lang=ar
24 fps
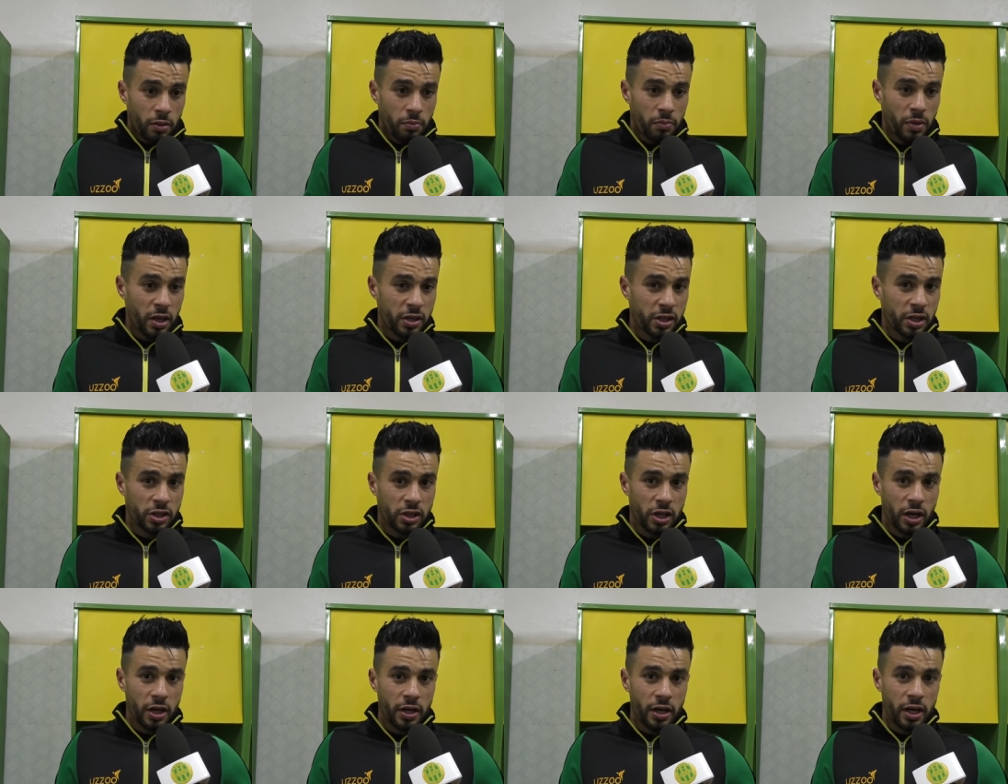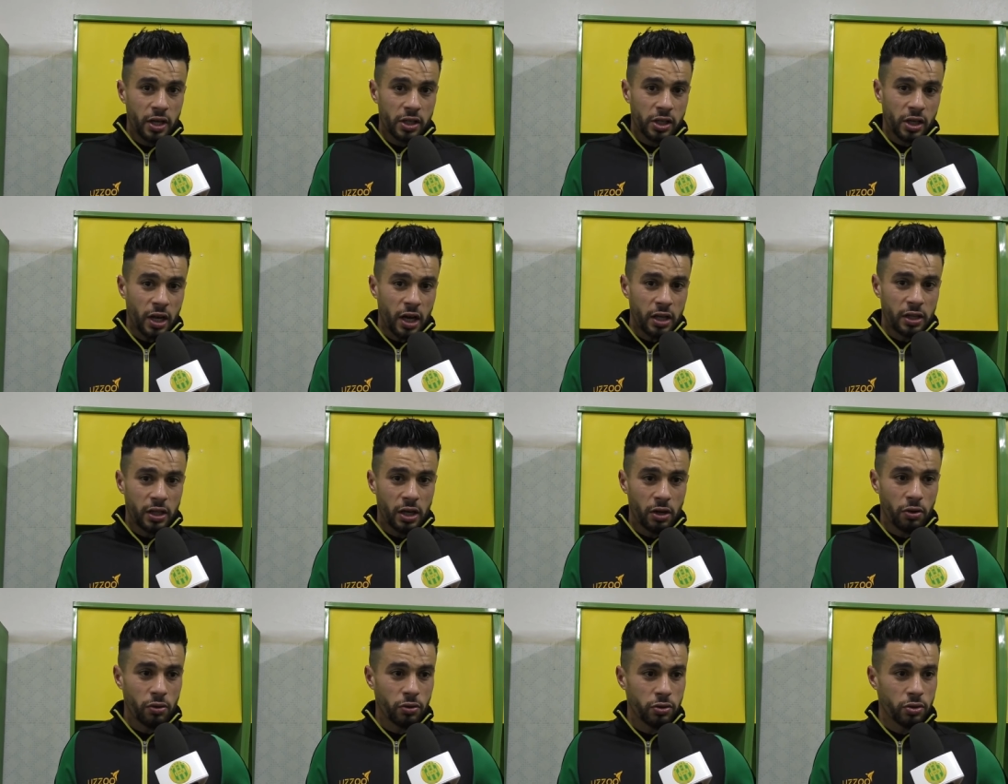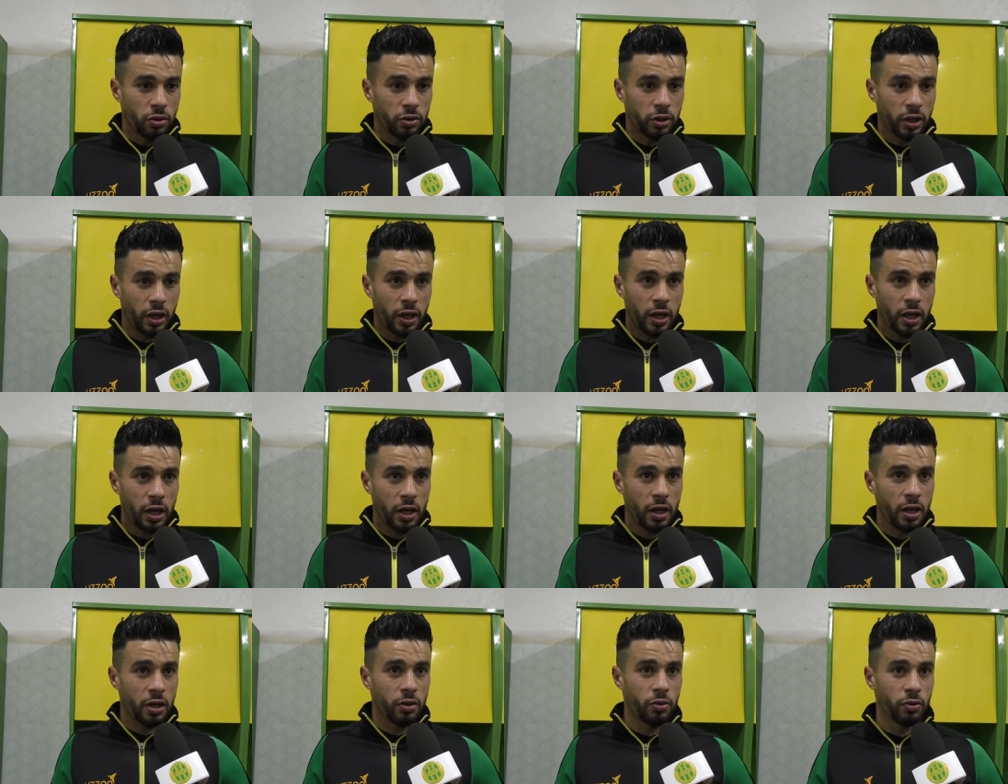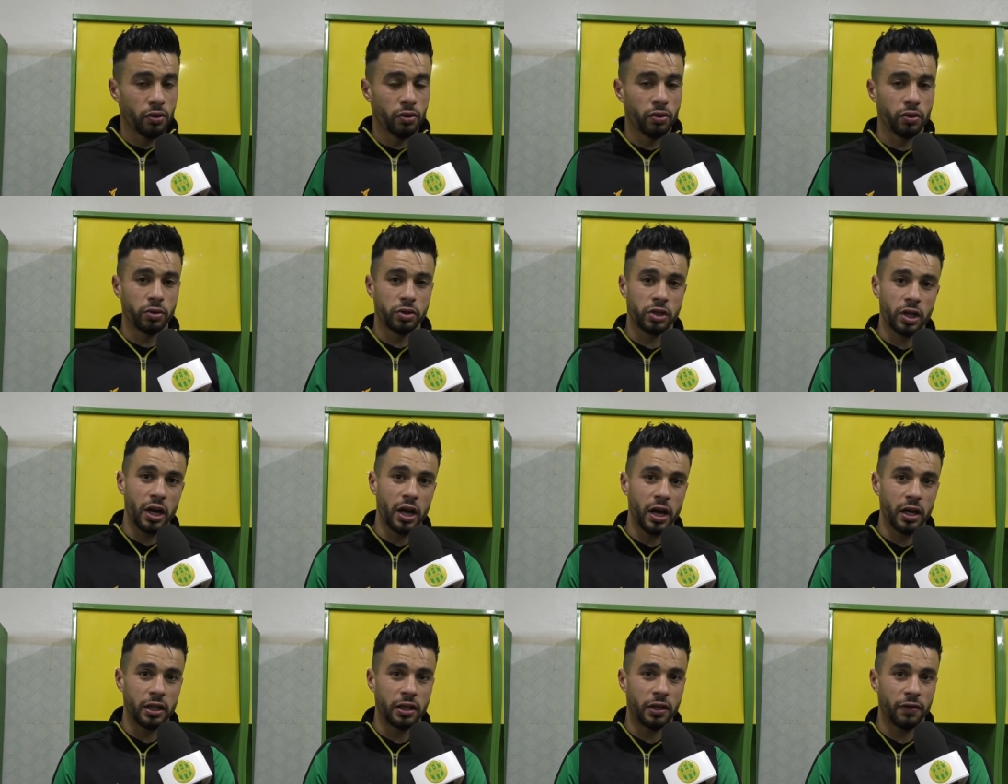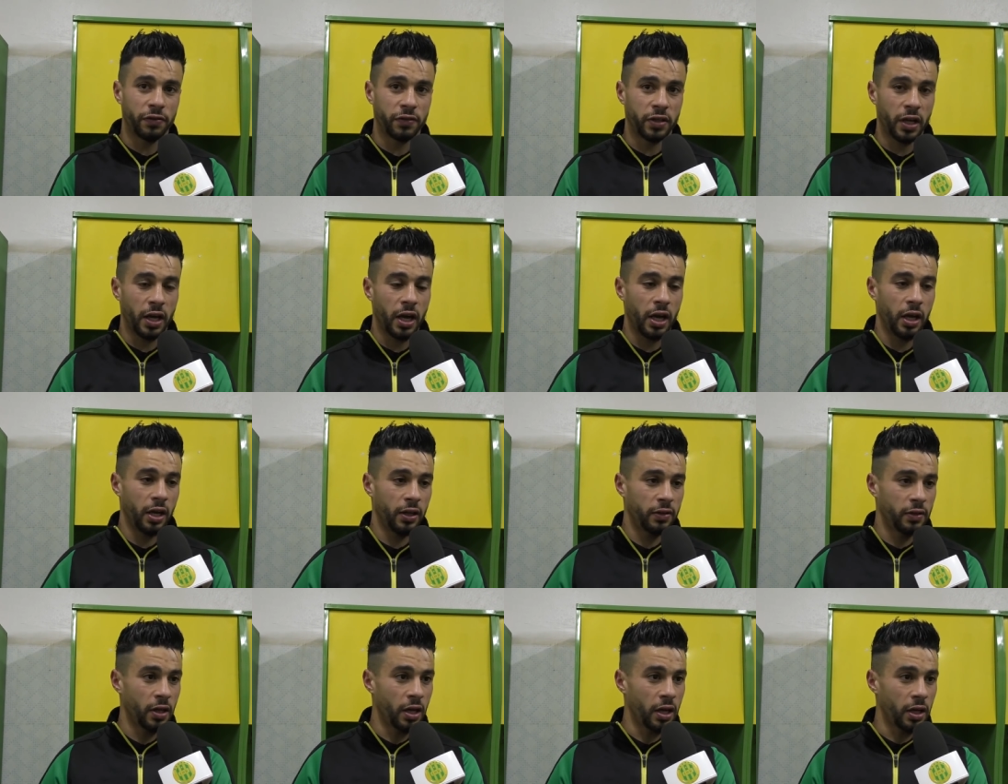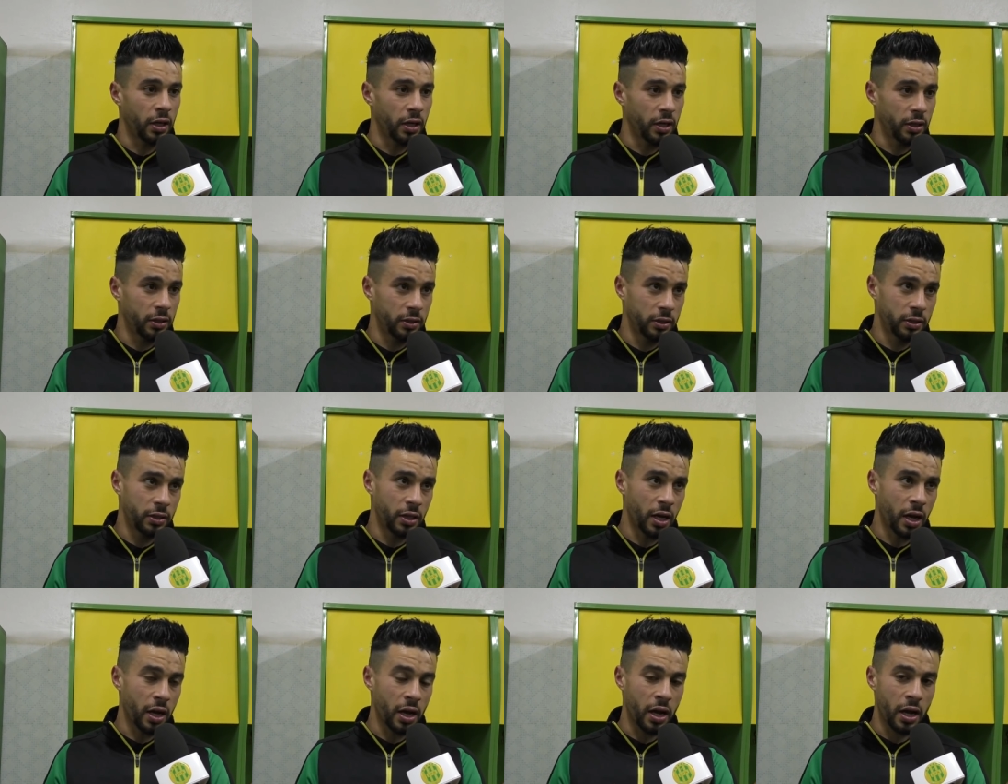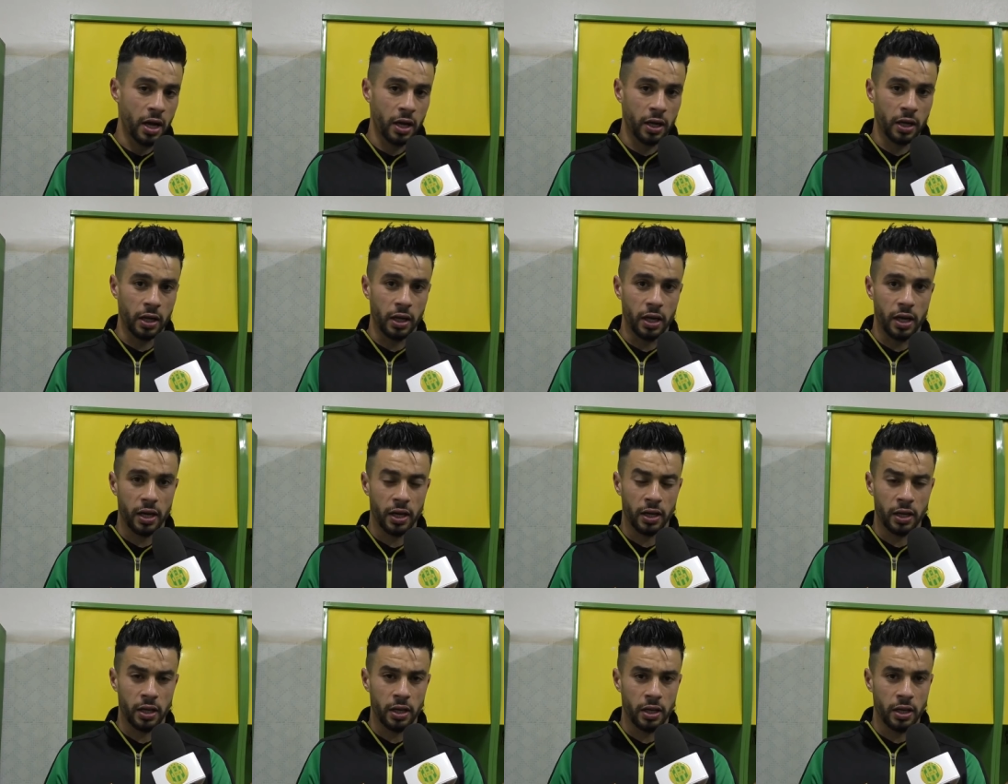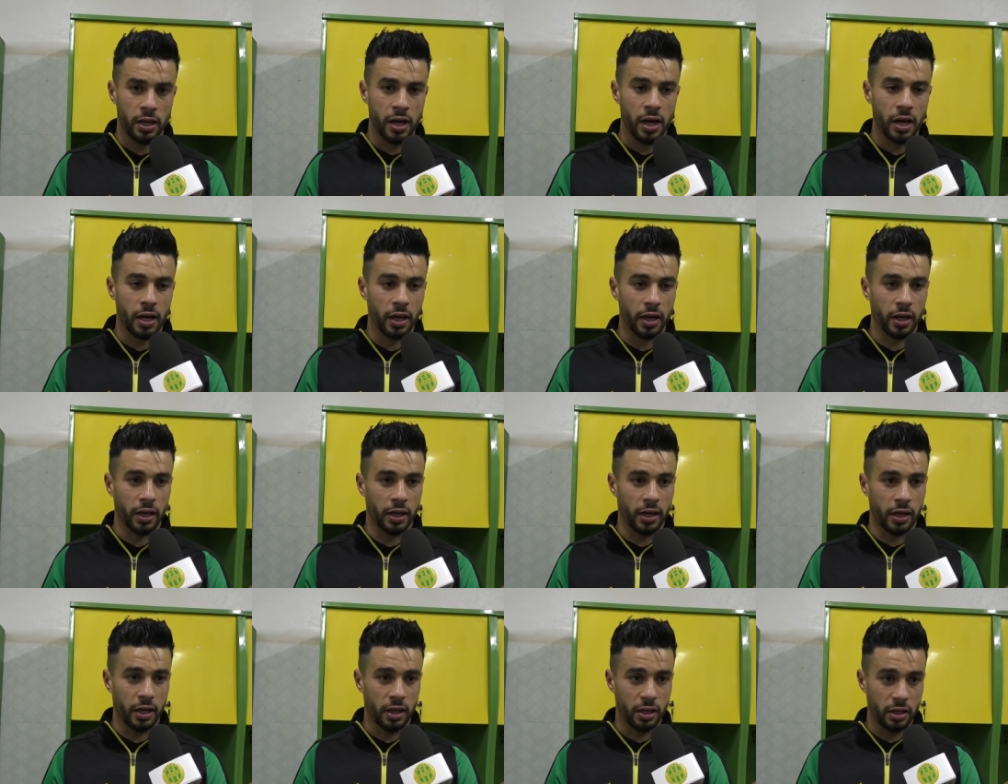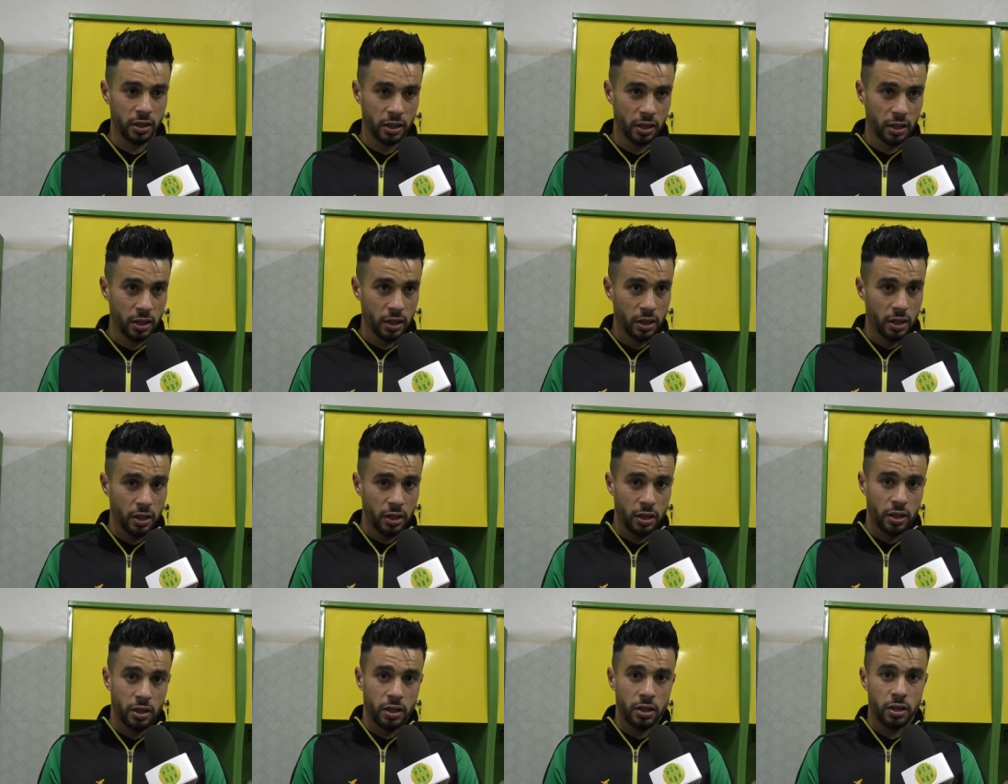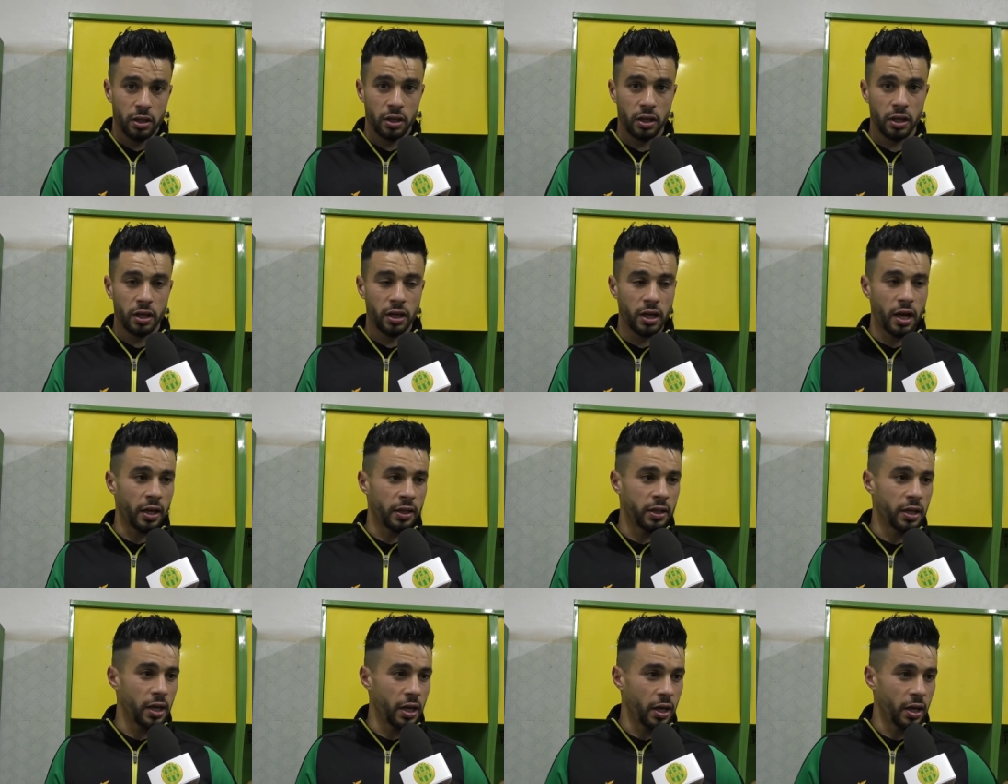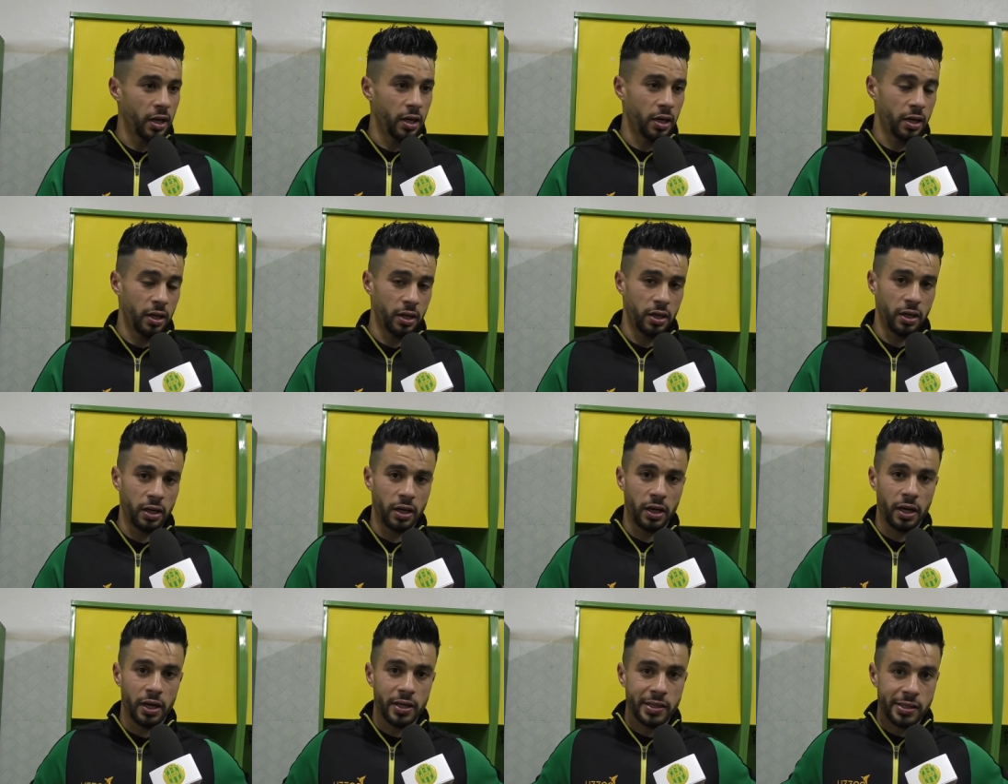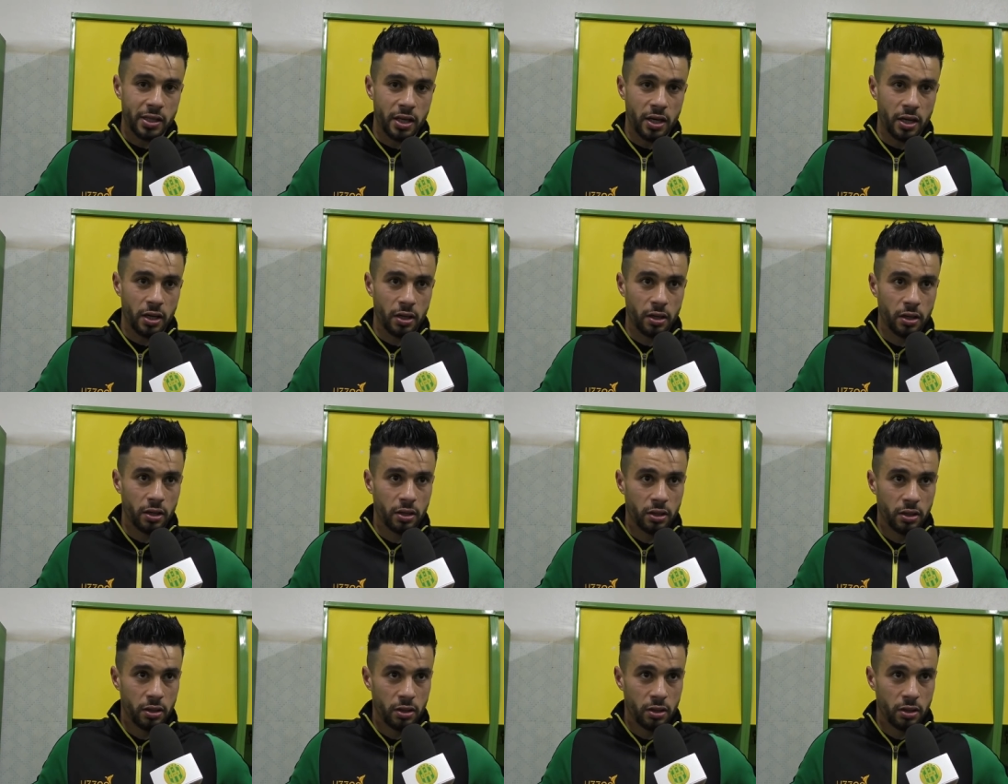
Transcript: ما سجلناش قعدنا كونسونطري وجا الهدف تاعي تاع الدقائق الاخيره ناديه للانصار